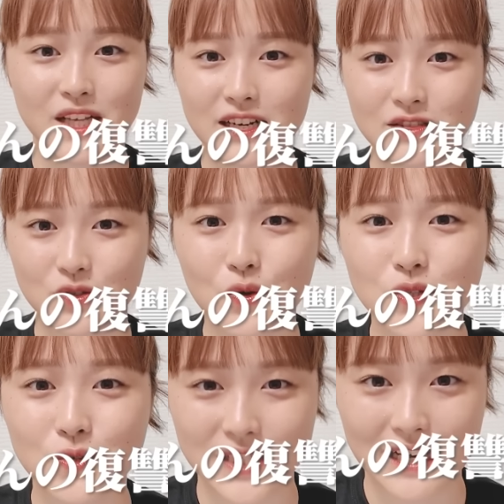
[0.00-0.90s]
もなんかすご
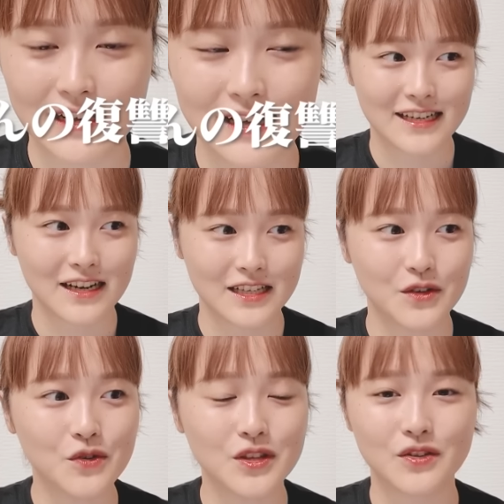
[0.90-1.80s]
そうじゃんなんか日
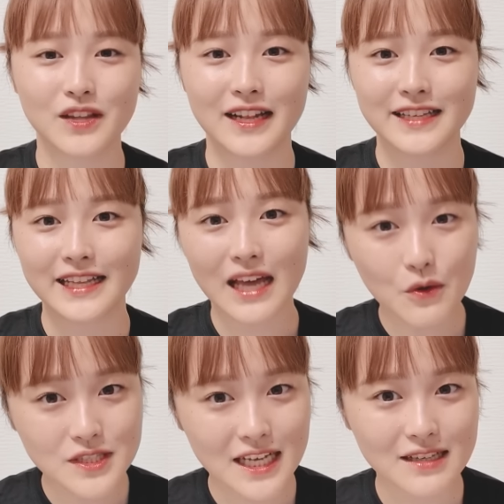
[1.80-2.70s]
本で言ったら七
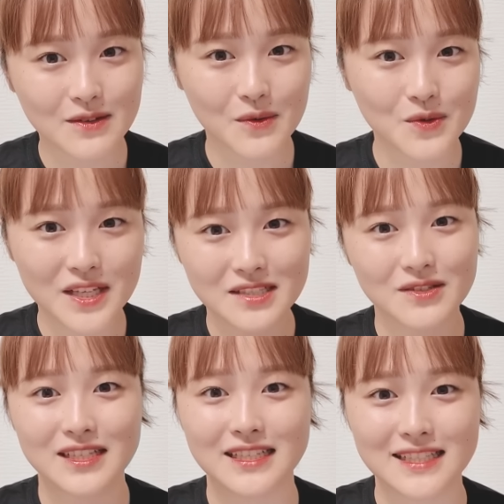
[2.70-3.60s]
尾さんと同じよ
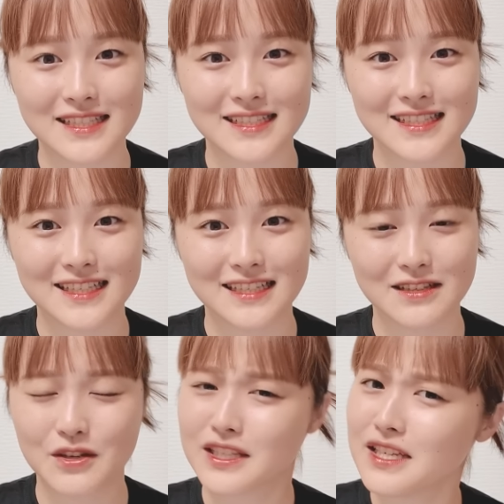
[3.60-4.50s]
うな立ち位置
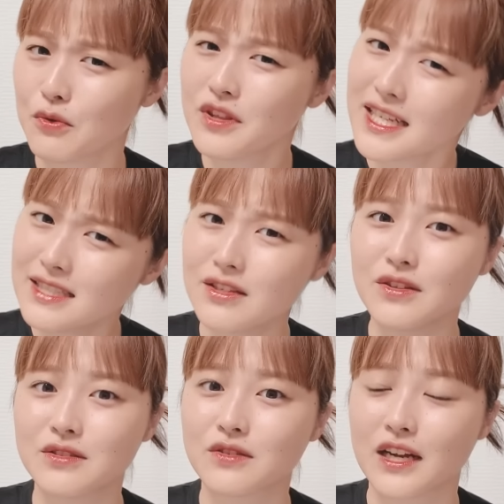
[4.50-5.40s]
というか同じって
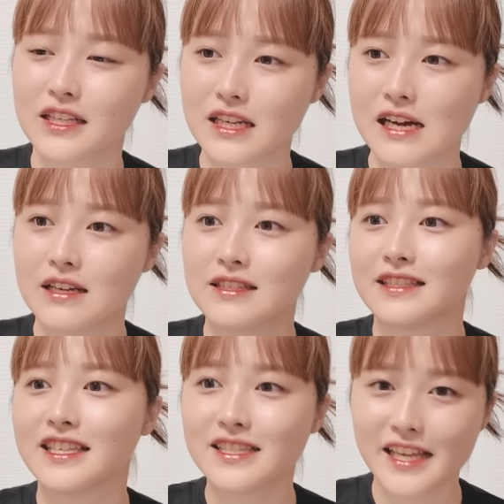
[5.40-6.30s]
言ったらちょっとあれだな
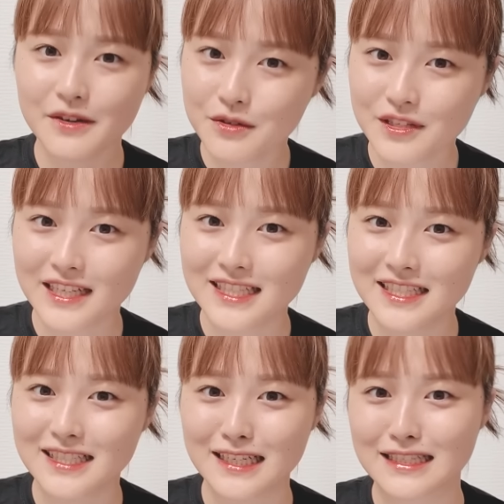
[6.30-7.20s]
似てる立ち
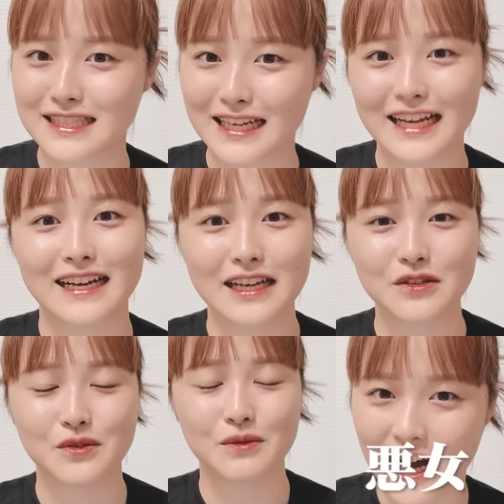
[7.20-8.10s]
位置じゃないかな
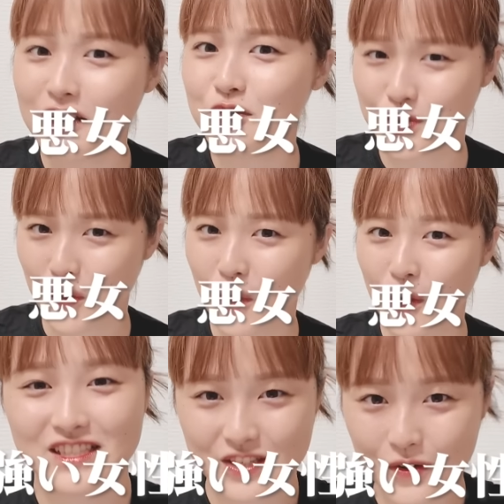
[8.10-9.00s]
悪女
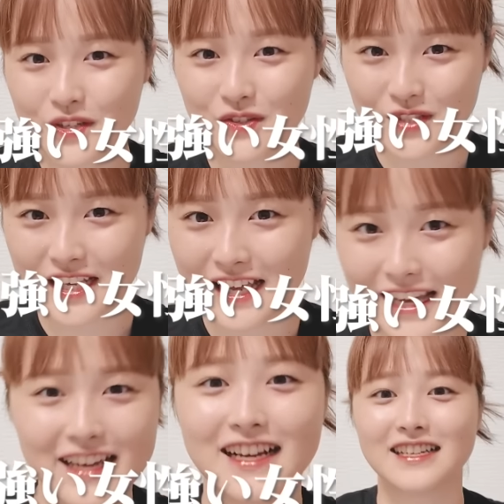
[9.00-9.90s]
強い女性
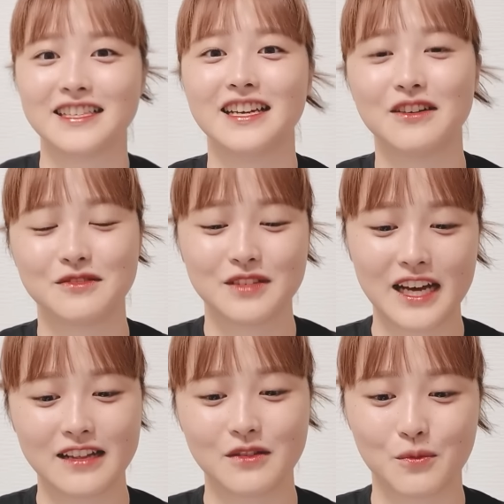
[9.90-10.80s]
が似合う
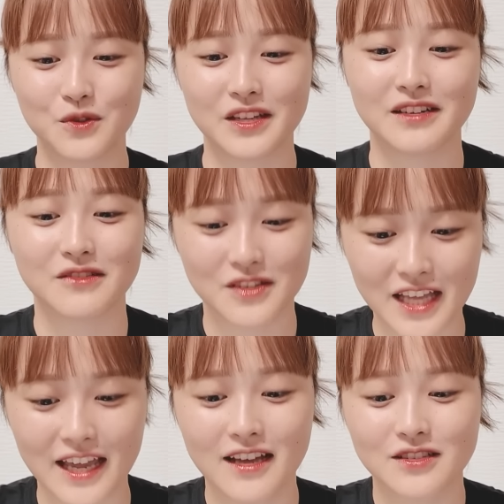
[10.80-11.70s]
なって思っているの
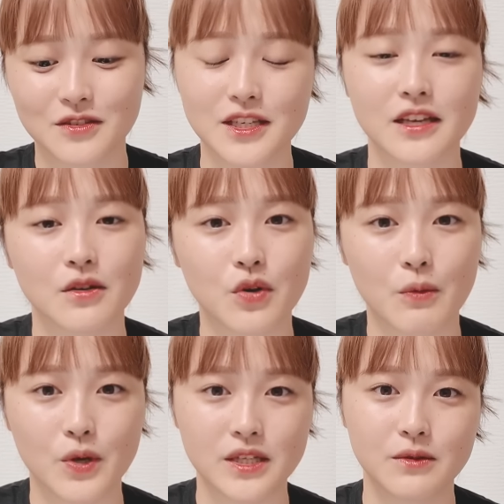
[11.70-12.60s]
でちょぜひねこれ
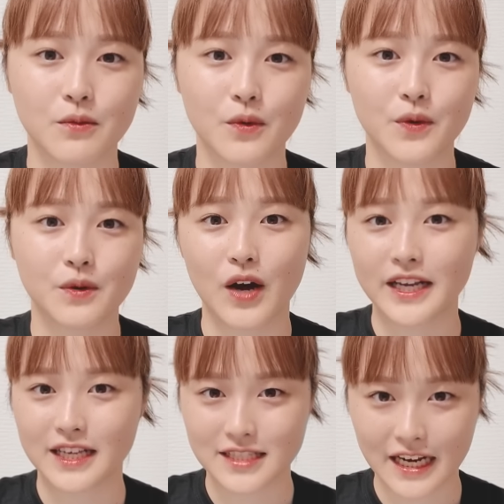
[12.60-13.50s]
も私もこう
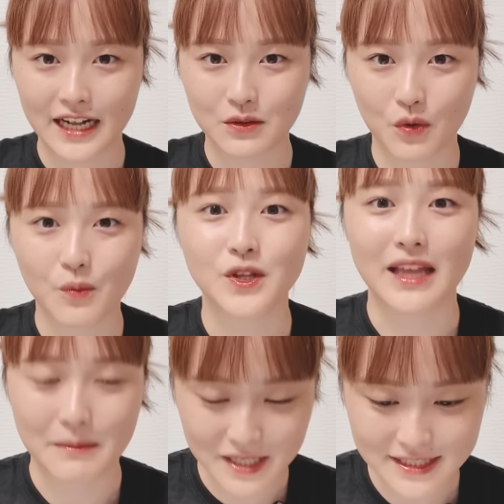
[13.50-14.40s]
拝見したいなと思っ
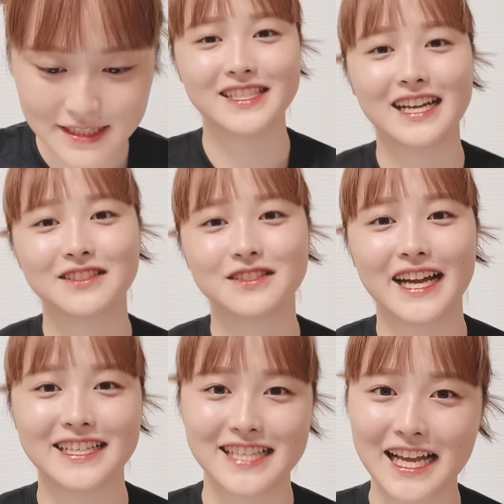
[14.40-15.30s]
ていますじゃあ
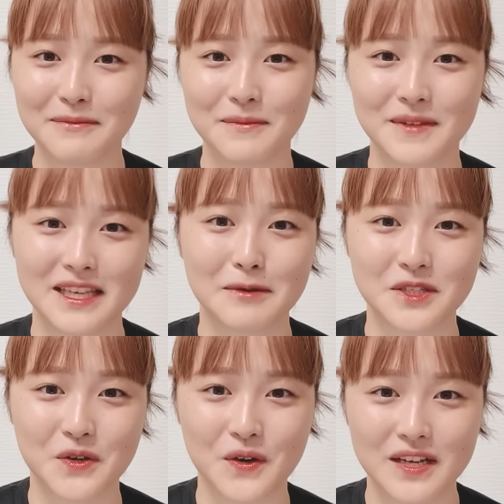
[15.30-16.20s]
第3位いきま
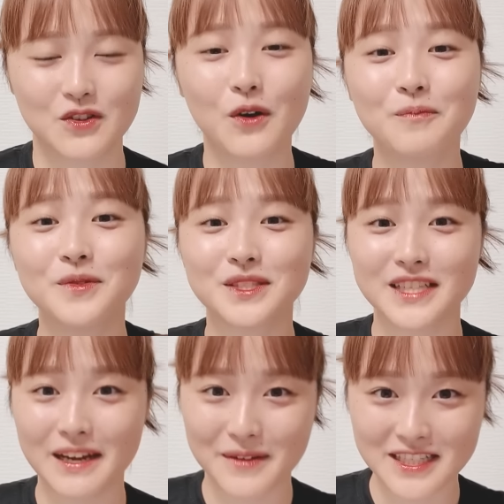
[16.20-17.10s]
しょうトップ
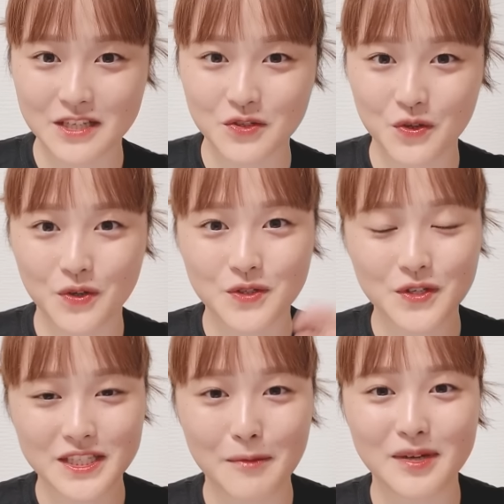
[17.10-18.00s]
3皆さんちょっと予
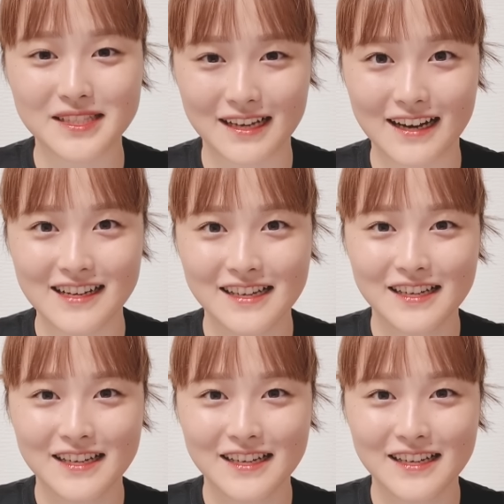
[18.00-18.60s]
想してますか